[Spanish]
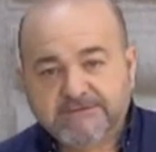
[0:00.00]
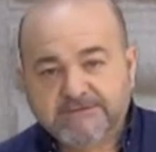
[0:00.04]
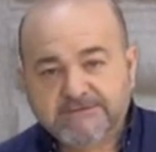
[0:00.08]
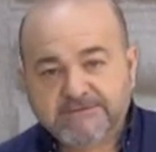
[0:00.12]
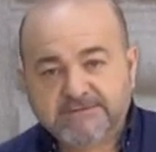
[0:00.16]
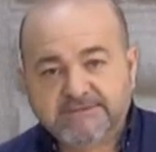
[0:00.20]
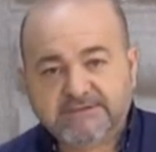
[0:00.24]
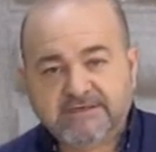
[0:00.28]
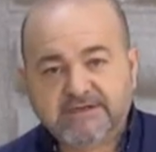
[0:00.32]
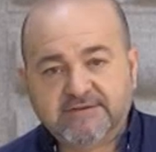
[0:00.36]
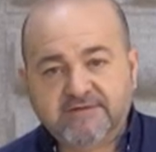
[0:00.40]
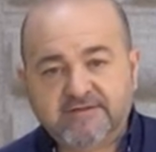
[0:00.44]

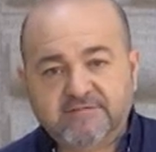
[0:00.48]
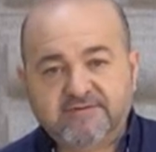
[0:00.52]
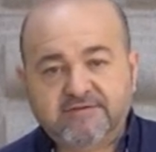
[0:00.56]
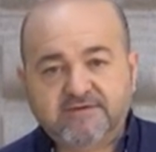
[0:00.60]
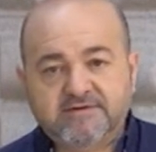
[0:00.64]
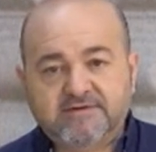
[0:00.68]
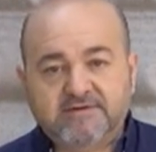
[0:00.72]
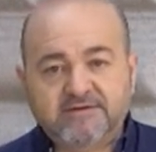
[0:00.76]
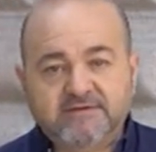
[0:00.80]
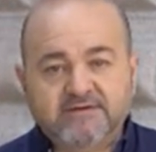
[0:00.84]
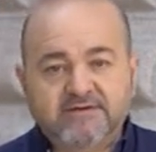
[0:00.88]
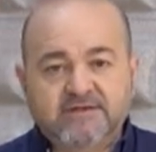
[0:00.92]
¿Qué
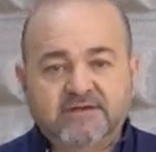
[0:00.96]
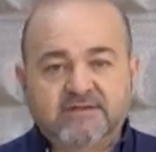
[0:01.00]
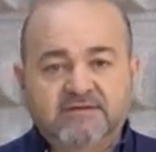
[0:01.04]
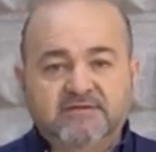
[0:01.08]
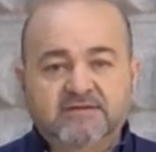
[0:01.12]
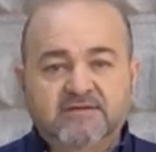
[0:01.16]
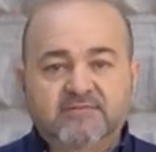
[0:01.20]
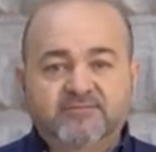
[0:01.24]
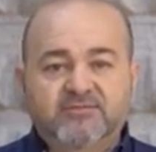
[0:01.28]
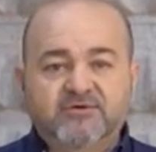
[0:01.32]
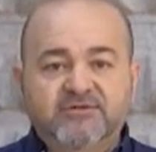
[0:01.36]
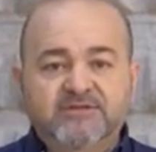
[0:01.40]
decir en
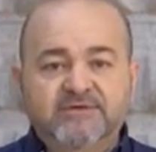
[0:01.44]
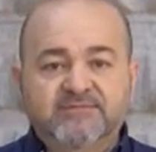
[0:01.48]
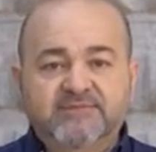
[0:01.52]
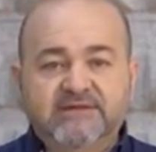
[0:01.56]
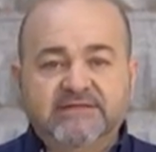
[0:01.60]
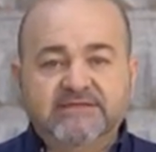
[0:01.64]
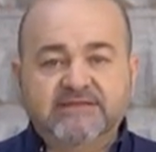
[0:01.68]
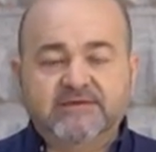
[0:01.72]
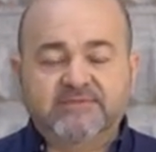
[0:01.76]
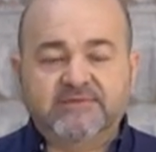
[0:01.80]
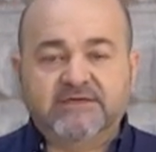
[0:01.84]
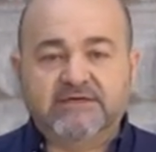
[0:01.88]
tiempo de
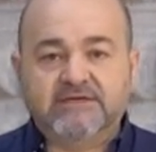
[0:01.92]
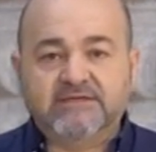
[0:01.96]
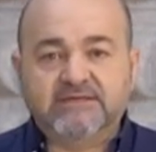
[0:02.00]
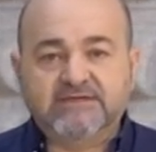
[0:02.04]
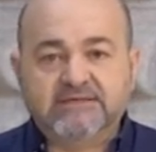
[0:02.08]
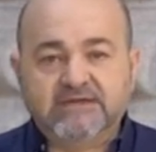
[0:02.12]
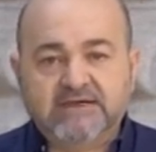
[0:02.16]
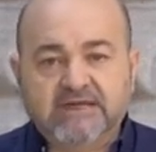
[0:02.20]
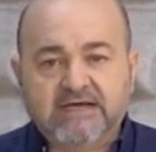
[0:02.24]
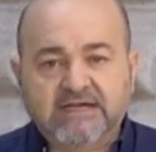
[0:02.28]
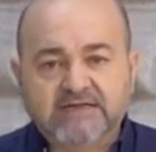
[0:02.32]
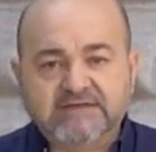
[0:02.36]
pandemia?
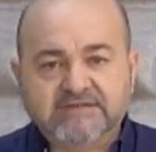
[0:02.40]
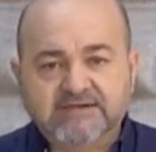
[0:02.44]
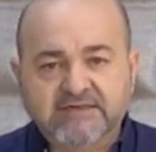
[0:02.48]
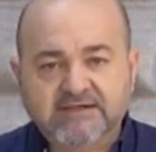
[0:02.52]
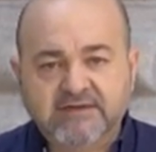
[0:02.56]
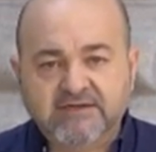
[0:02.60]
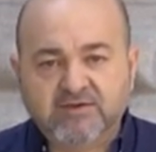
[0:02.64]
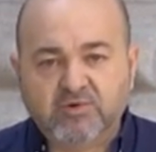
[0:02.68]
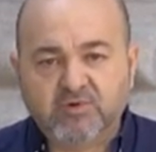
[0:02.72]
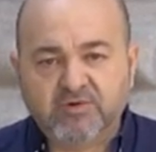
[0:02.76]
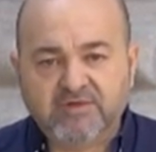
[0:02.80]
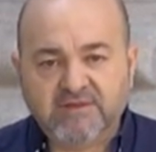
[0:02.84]
a
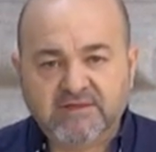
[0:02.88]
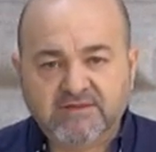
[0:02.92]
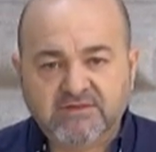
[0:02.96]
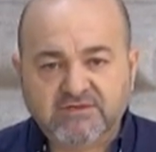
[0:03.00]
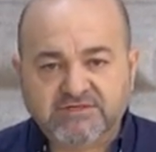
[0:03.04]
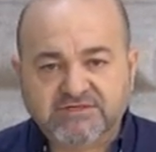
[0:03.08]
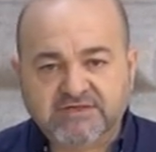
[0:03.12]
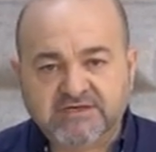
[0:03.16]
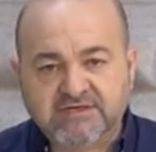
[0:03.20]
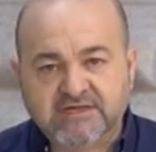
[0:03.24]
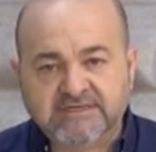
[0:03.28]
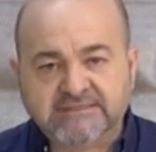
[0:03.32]
seguir
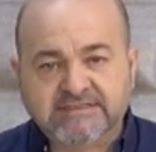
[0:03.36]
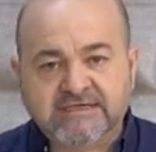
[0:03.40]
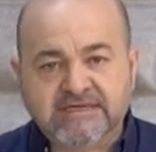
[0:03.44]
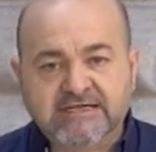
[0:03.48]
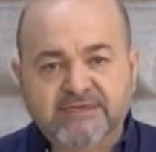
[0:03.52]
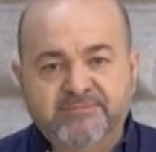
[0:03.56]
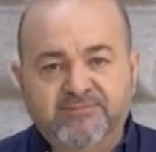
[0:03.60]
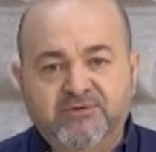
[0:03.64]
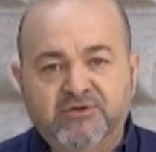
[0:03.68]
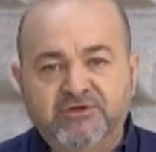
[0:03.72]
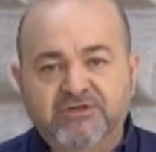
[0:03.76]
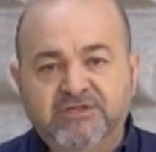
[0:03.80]
cuidándose y a
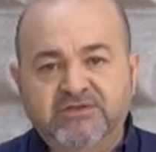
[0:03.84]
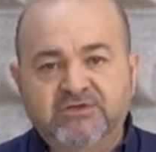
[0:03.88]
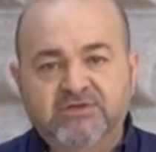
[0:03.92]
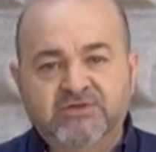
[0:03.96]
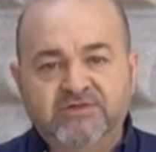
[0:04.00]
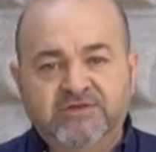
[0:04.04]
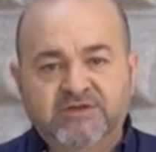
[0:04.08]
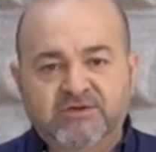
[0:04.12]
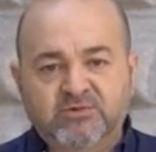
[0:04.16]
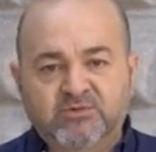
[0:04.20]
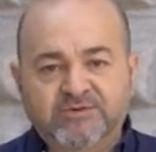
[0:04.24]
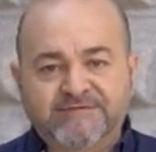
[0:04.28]
seguir
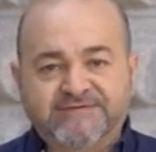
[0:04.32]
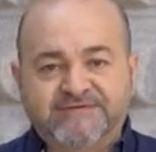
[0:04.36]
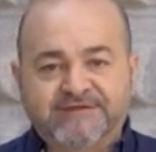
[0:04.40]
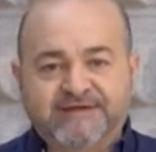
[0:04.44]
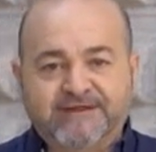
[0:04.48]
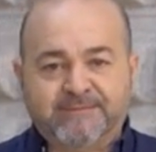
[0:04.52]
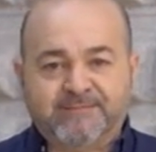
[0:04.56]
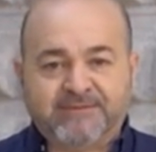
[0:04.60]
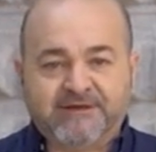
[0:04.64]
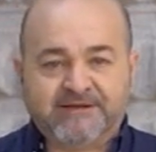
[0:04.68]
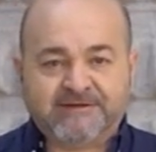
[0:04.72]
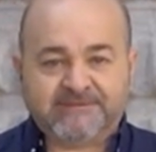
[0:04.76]
poniendo de
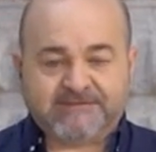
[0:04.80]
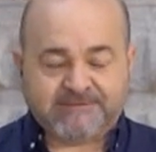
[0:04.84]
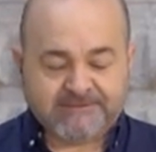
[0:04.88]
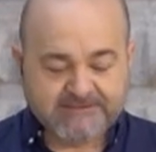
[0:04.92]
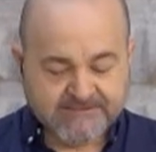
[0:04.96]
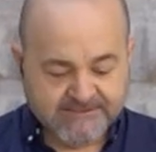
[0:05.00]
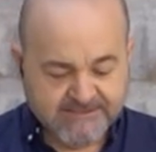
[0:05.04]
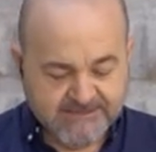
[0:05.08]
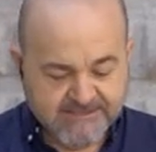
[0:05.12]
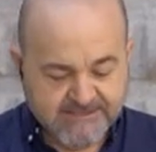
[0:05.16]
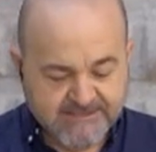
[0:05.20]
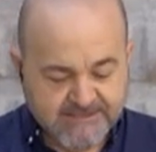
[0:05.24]
nuestra
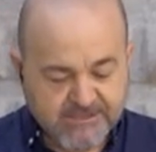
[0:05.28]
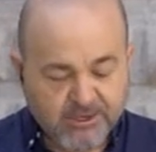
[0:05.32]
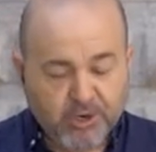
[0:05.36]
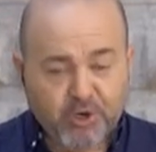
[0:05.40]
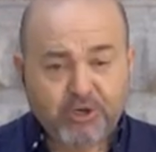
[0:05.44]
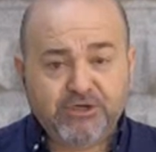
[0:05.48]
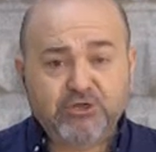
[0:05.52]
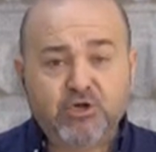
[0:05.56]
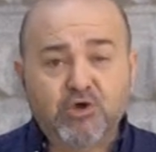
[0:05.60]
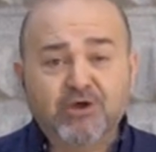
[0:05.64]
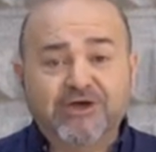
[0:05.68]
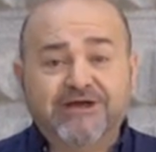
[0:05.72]
parte.
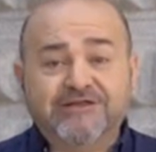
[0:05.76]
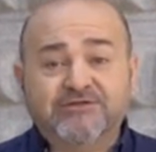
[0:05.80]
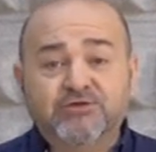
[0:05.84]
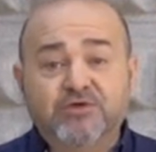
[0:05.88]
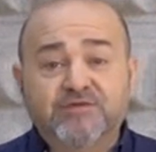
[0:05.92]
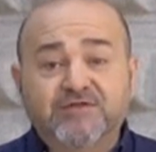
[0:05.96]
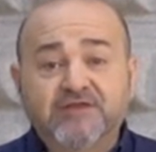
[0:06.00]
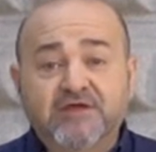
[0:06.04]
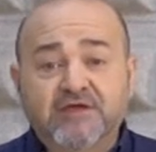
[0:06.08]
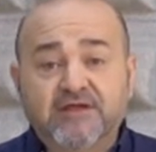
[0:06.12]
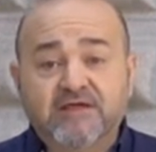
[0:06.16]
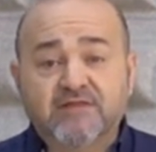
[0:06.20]
Hoy con
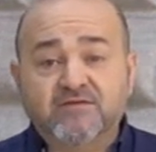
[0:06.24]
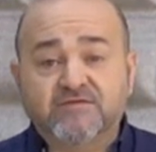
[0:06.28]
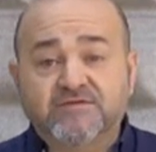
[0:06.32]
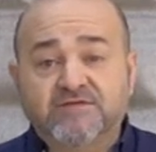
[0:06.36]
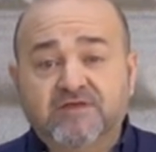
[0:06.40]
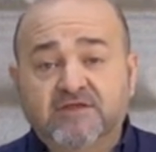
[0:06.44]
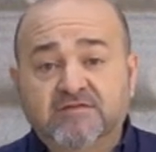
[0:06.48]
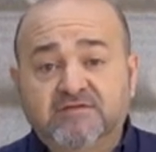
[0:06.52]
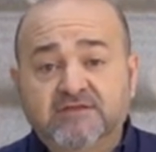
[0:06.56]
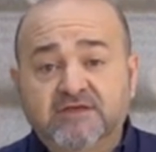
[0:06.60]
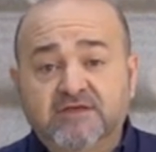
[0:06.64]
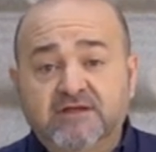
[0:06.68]
14 grados
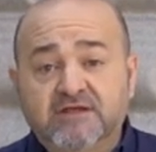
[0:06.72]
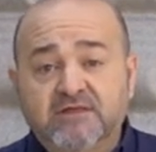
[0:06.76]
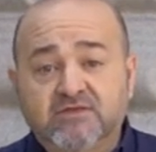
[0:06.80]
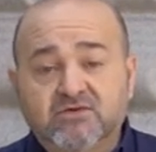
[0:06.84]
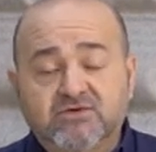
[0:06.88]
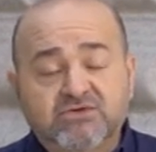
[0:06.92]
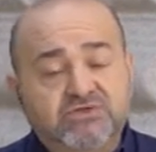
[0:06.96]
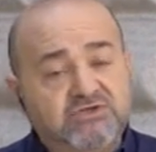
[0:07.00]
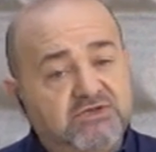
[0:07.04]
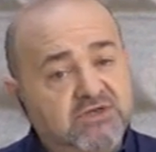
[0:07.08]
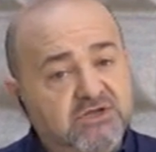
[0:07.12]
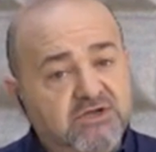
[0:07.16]

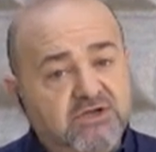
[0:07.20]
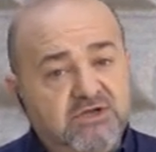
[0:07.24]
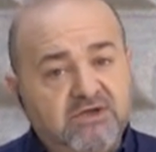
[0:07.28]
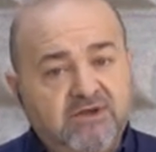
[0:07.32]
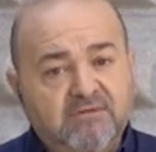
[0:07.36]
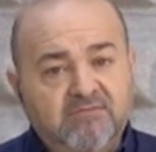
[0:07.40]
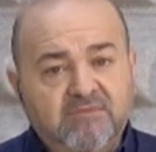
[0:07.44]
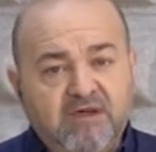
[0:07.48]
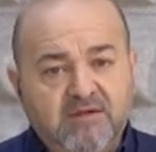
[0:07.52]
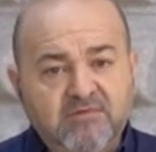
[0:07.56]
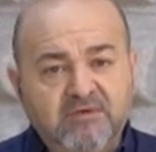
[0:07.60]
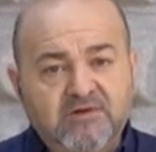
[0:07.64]
centígrados
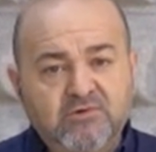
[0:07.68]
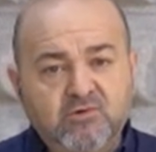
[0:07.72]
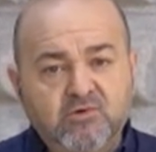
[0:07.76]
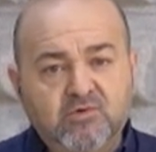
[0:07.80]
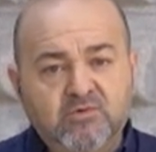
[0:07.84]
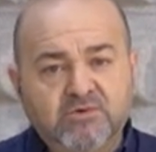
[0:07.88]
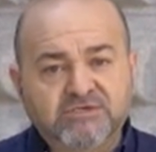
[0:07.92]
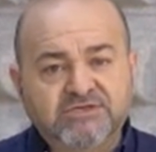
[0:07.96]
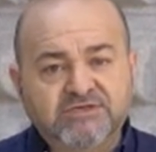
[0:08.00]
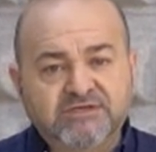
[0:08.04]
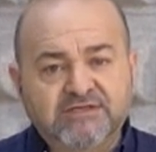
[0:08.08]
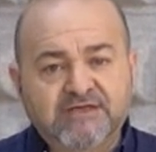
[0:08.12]
va a haber
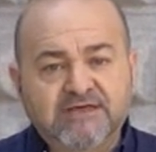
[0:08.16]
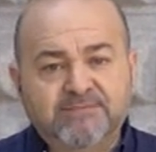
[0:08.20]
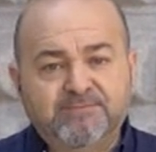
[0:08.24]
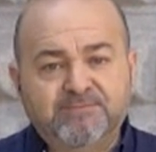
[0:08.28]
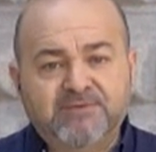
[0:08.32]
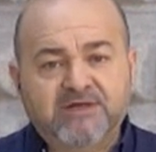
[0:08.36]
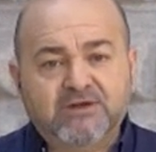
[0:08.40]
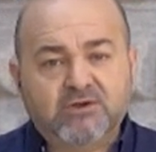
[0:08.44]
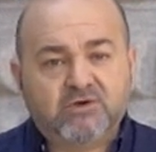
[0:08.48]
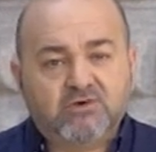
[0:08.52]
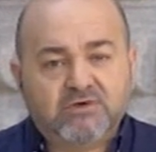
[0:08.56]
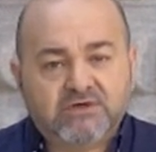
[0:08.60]
nubosidad,
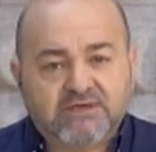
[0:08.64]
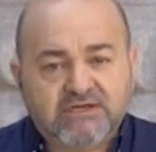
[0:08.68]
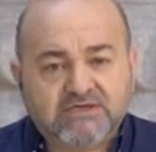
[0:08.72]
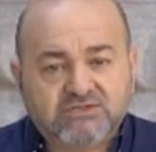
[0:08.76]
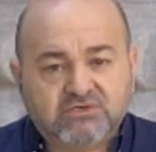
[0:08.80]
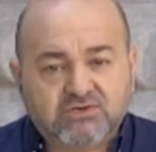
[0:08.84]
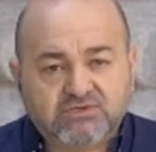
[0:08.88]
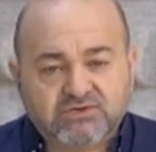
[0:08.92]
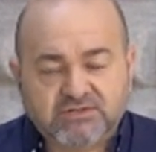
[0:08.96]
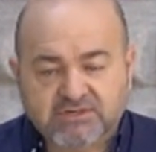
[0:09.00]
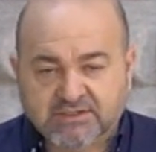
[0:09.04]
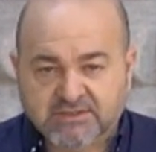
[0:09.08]
pero
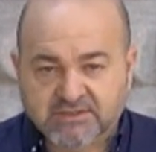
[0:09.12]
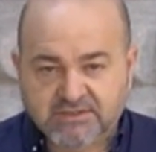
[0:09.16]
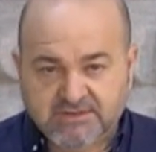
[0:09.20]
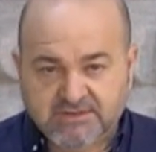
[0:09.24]
eso sí,